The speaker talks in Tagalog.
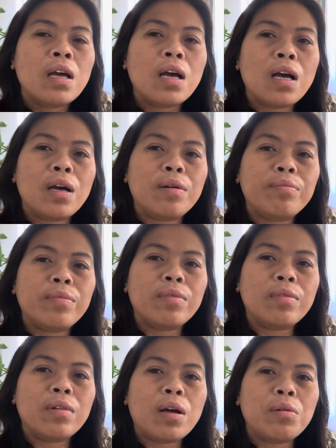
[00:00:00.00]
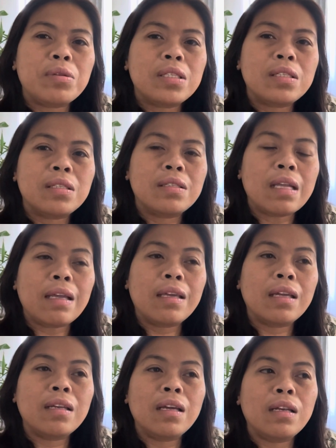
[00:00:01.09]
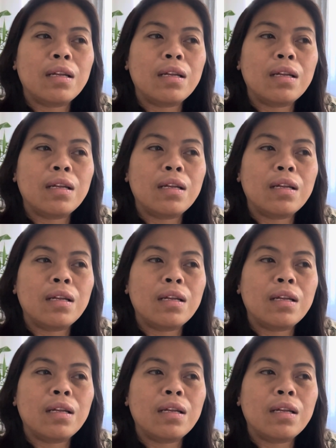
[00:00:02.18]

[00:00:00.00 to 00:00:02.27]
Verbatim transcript: um I was taken in